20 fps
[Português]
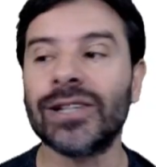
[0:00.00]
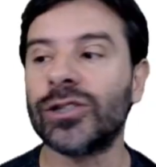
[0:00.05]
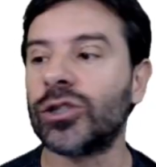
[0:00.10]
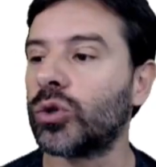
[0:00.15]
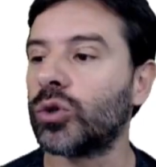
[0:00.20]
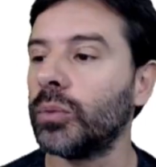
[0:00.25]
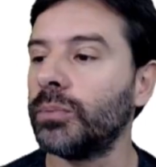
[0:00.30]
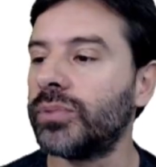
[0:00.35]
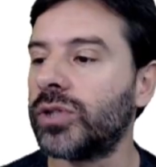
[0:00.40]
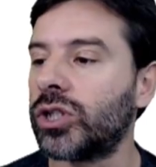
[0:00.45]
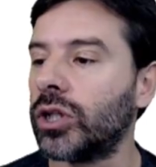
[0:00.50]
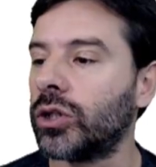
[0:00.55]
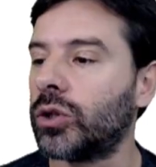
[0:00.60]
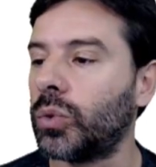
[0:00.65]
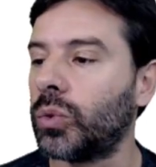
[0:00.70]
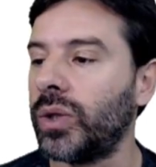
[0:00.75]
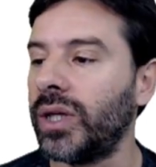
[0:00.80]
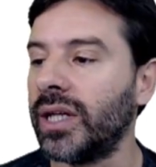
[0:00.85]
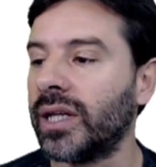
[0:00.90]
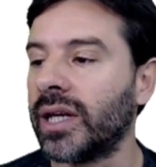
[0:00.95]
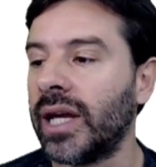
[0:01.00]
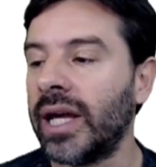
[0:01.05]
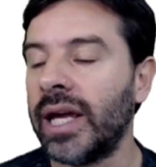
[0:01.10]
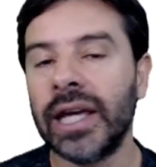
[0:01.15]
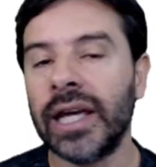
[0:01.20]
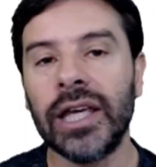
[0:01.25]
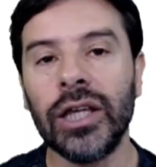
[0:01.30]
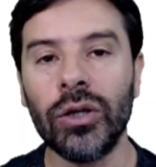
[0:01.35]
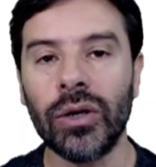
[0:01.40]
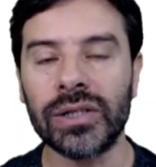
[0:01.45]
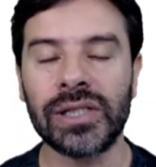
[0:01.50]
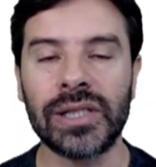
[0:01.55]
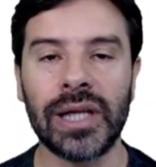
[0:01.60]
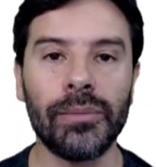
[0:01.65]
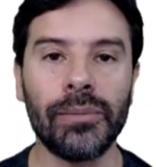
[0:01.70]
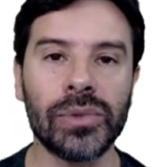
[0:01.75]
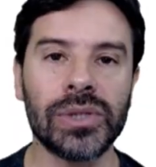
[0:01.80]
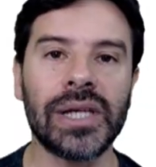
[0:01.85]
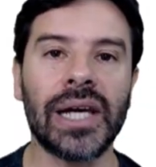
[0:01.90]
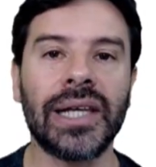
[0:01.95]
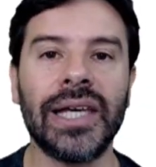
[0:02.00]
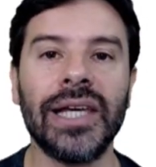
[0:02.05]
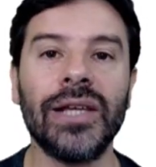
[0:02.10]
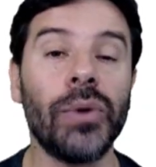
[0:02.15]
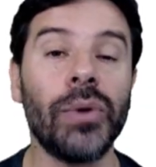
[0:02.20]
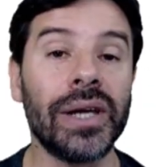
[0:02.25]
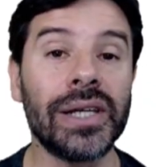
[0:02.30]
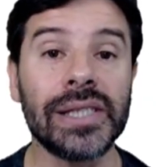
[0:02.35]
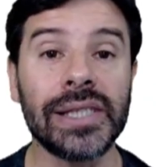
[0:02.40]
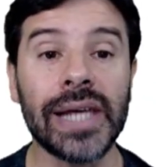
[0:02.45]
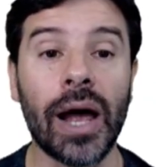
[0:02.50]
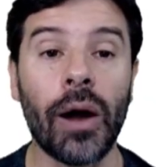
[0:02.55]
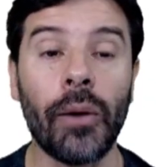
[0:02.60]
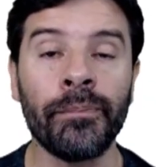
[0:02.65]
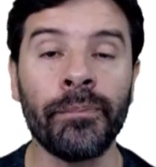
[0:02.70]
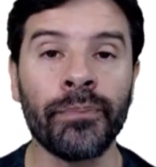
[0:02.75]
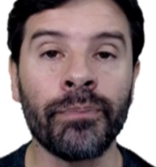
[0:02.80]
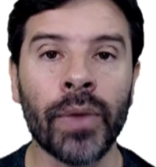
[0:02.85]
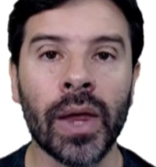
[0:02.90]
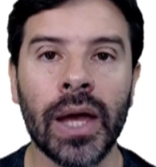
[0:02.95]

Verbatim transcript: substituir que nós temos aqui no Excel.